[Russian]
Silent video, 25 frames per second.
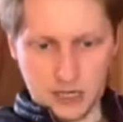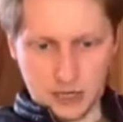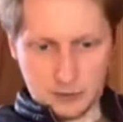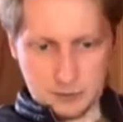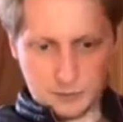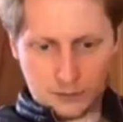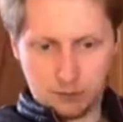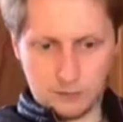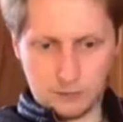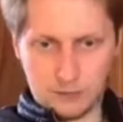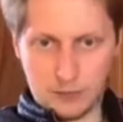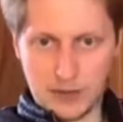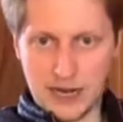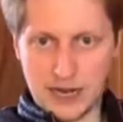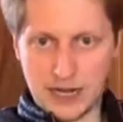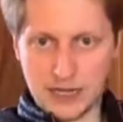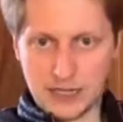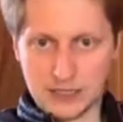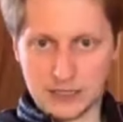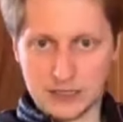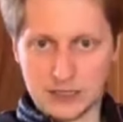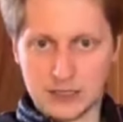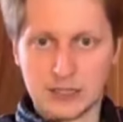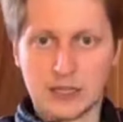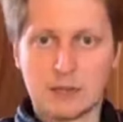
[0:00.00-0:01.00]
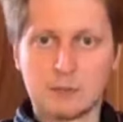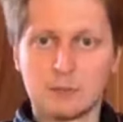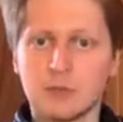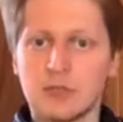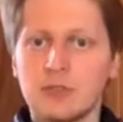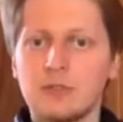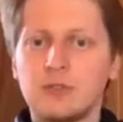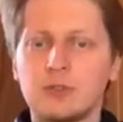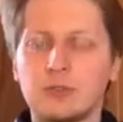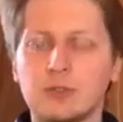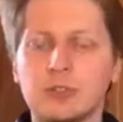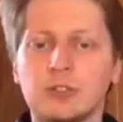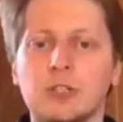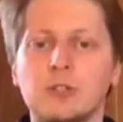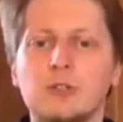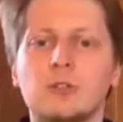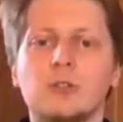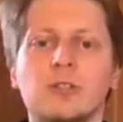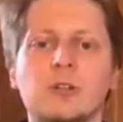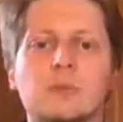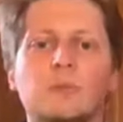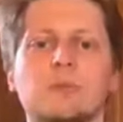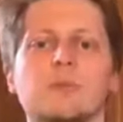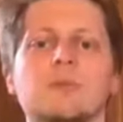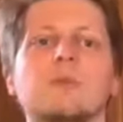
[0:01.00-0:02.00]
палец, там, и все остальное,
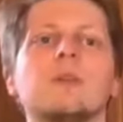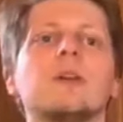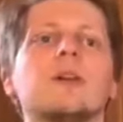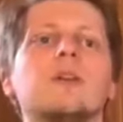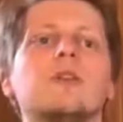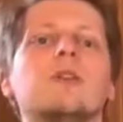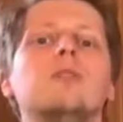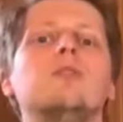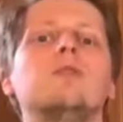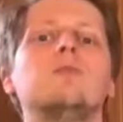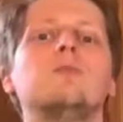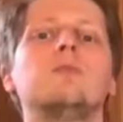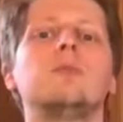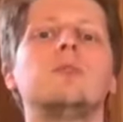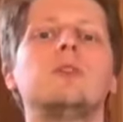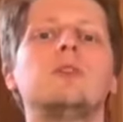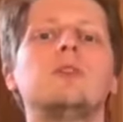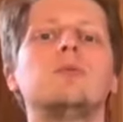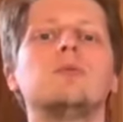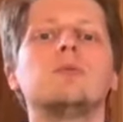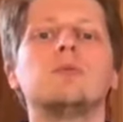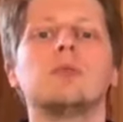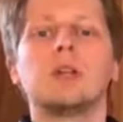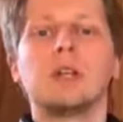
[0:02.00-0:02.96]
там, люблю,